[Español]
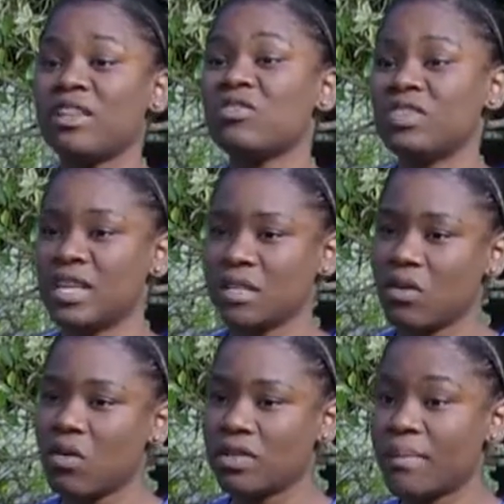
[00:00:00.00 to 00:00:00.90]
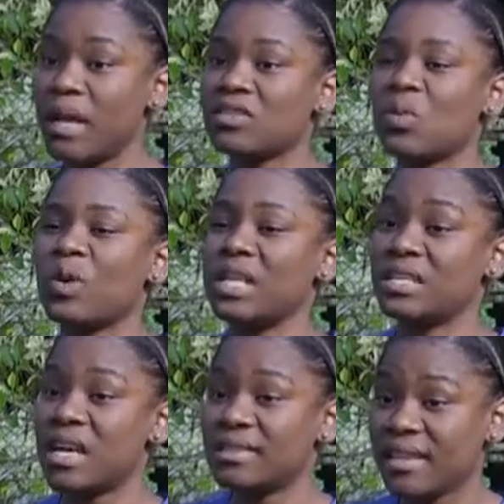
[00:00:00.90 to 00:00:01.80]
asociarse con cosas malas como el
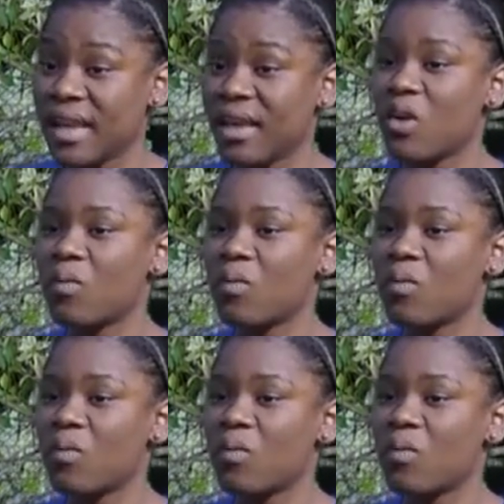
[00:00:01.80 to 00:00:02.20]
desaseo,